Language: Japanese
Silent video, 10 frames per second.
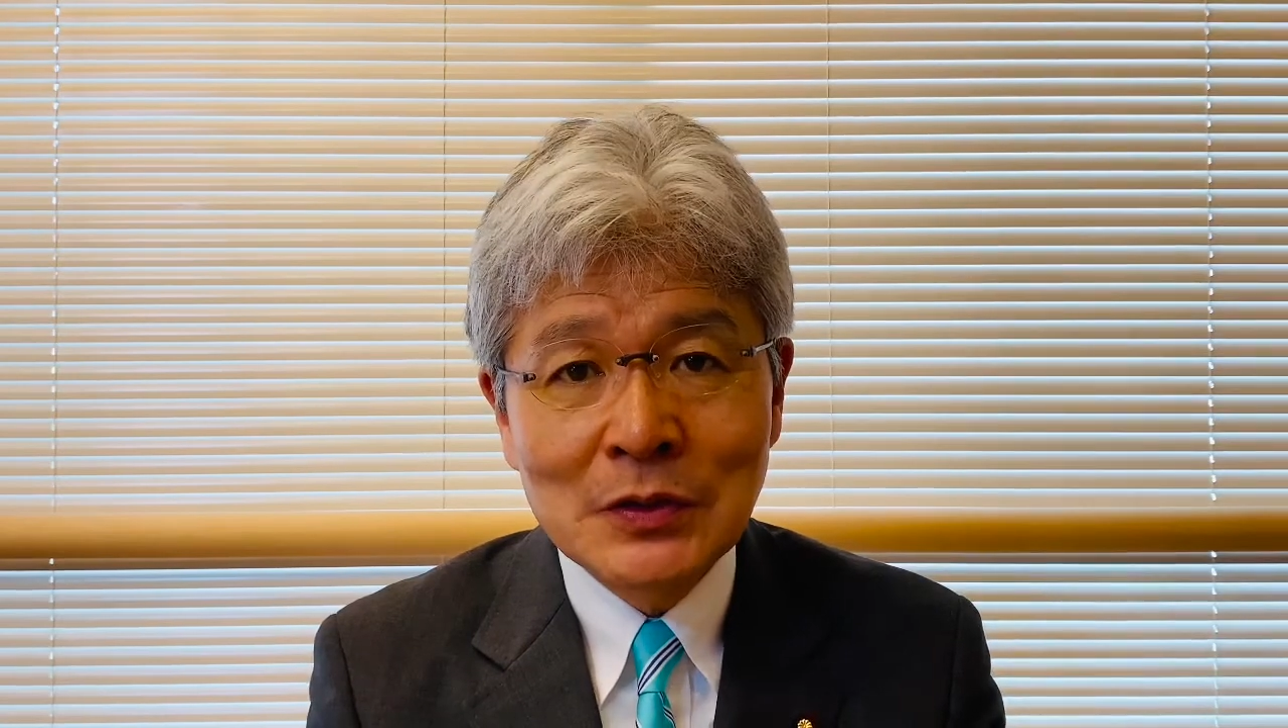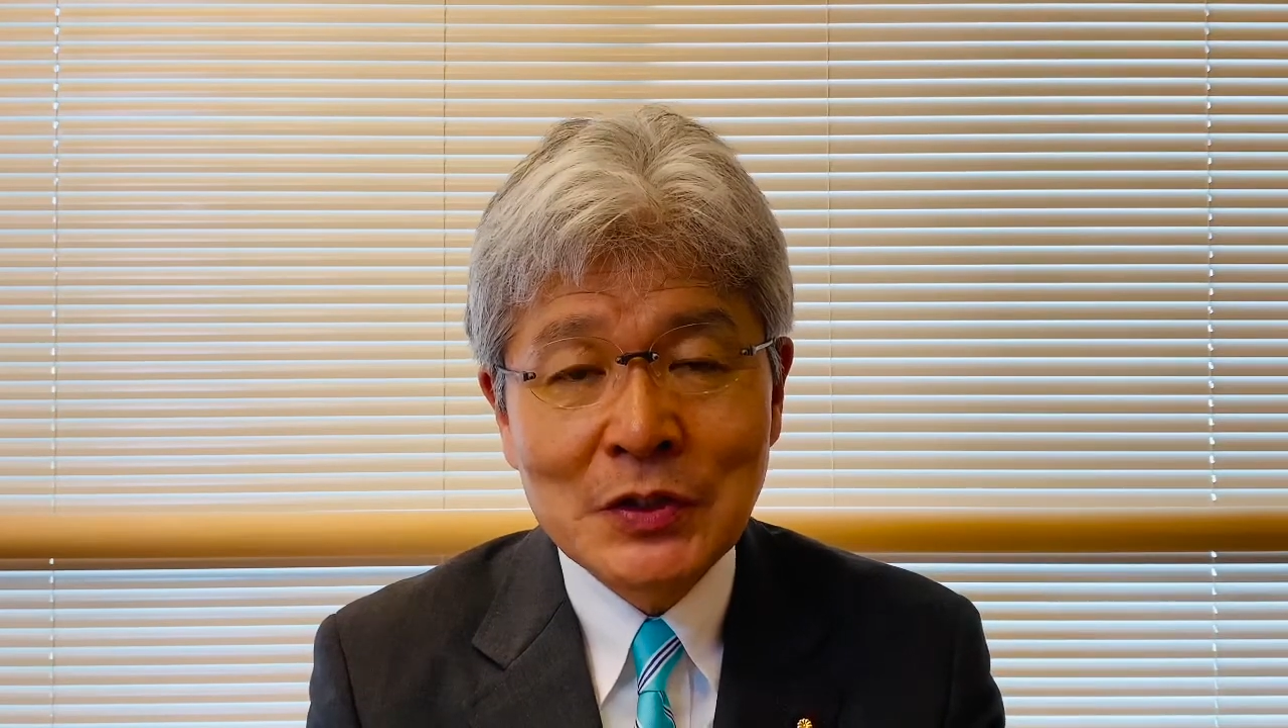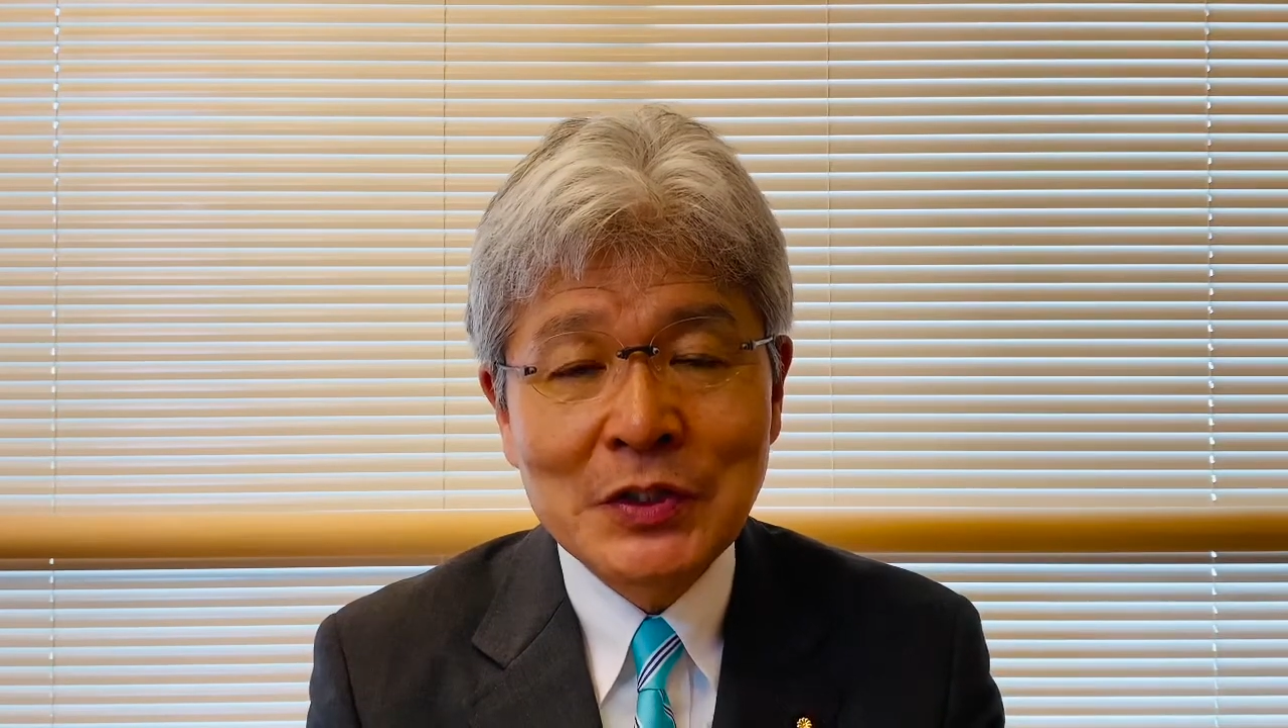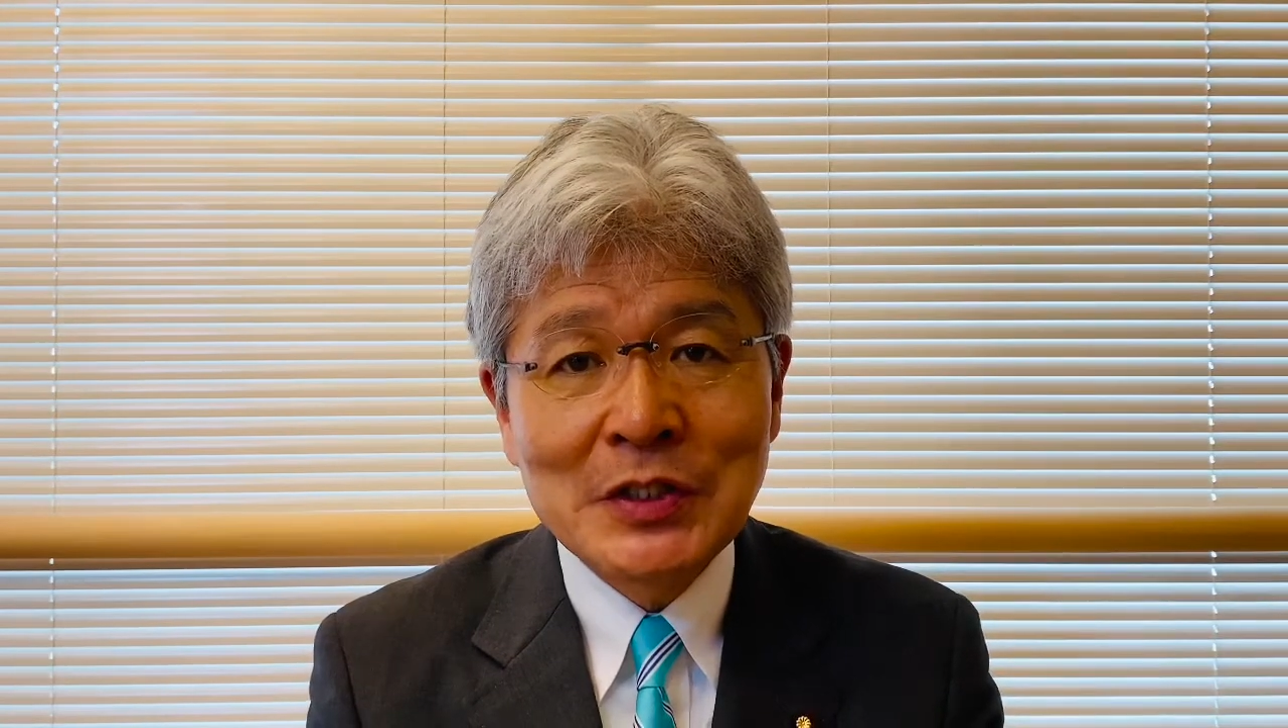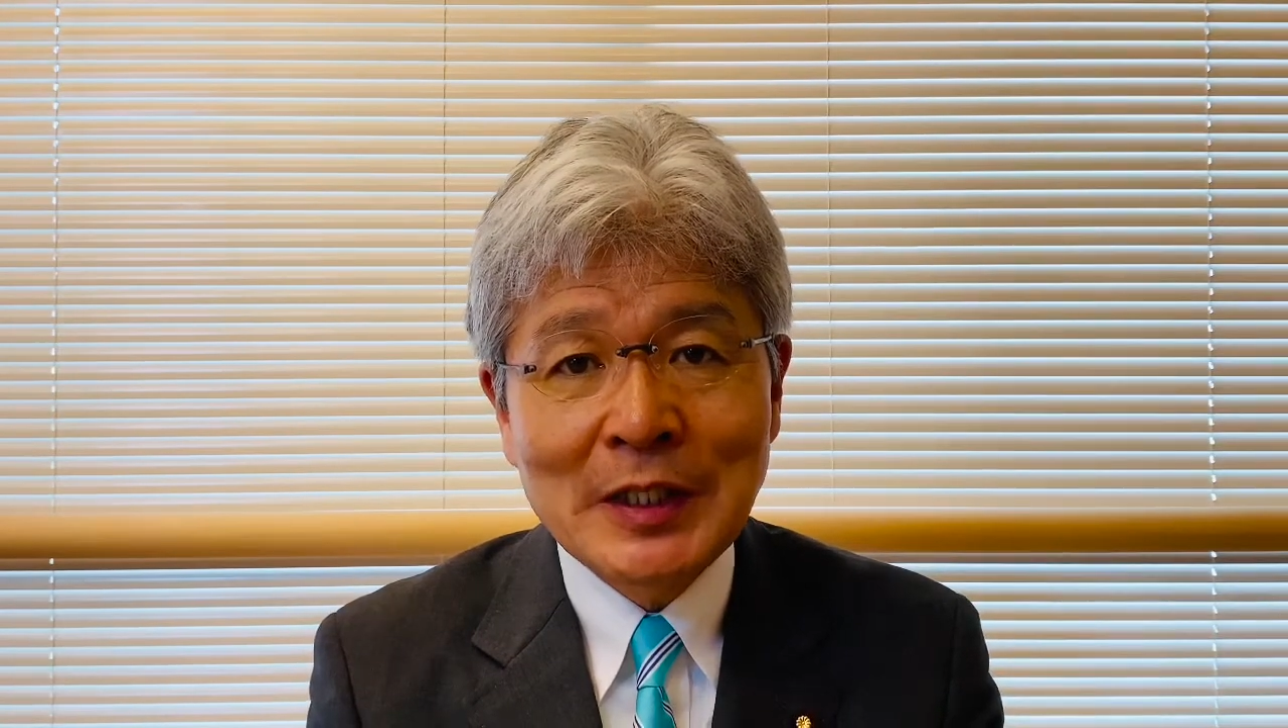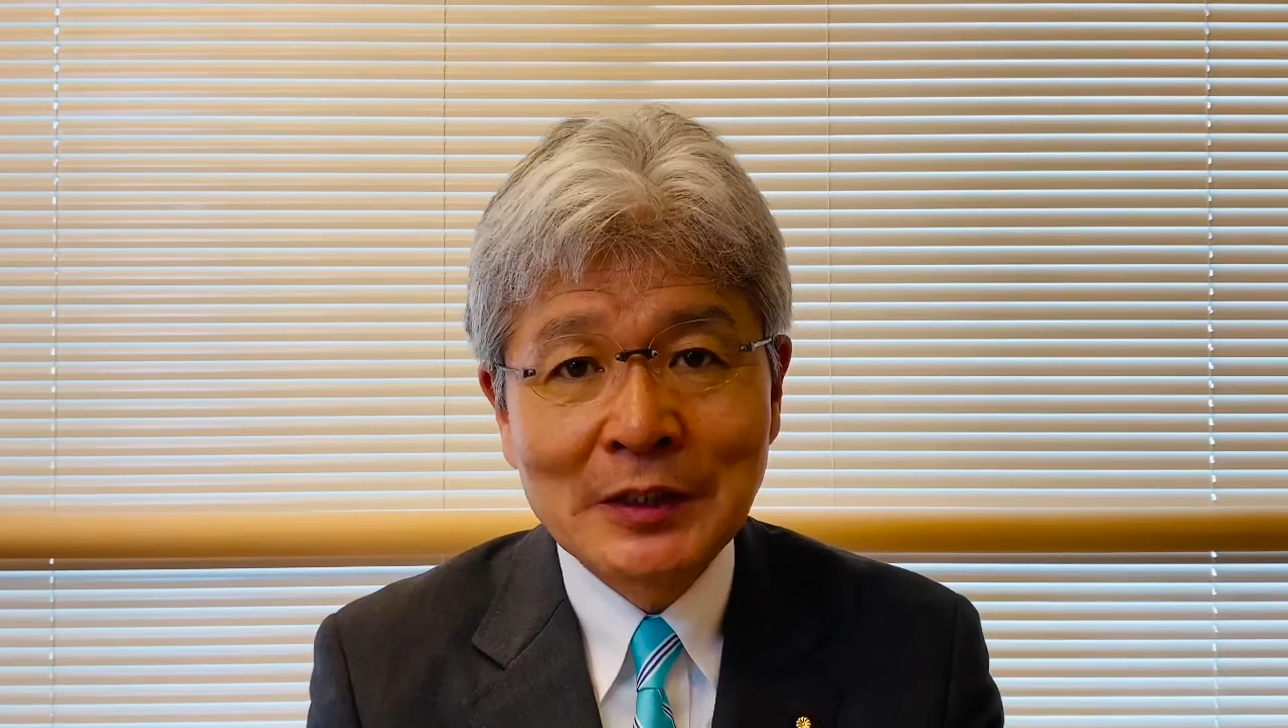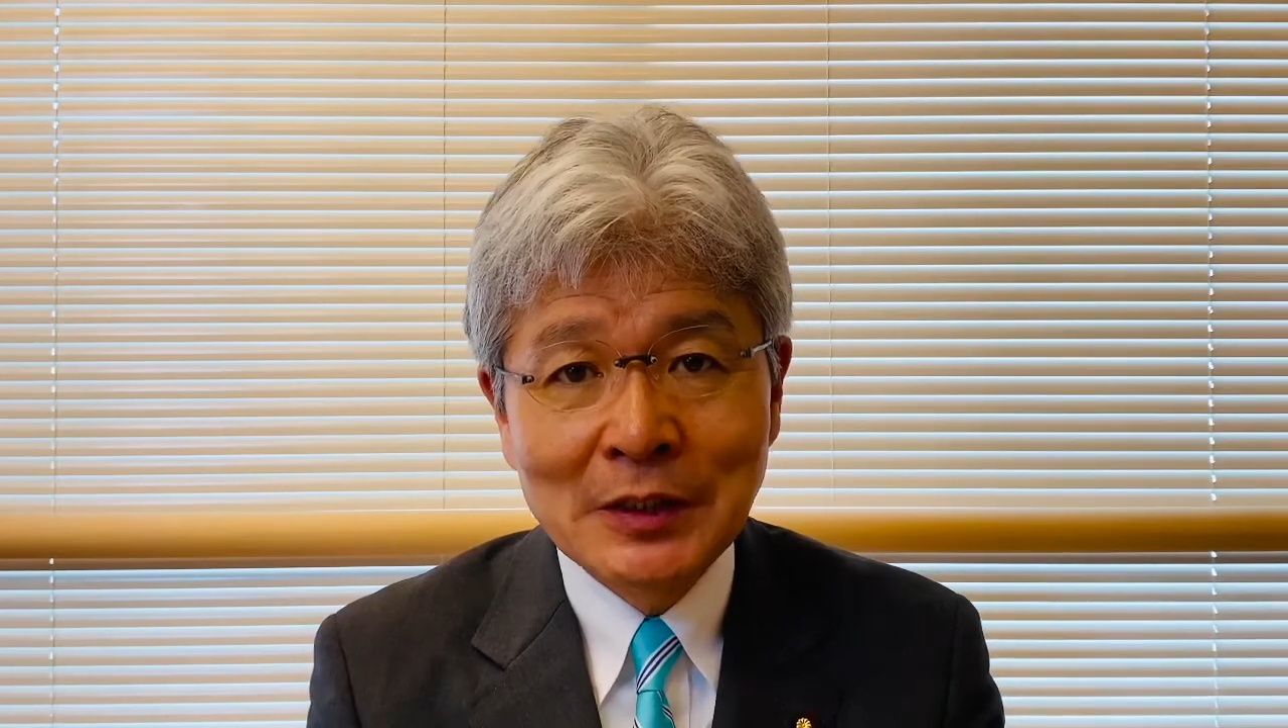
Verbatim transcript: 自治体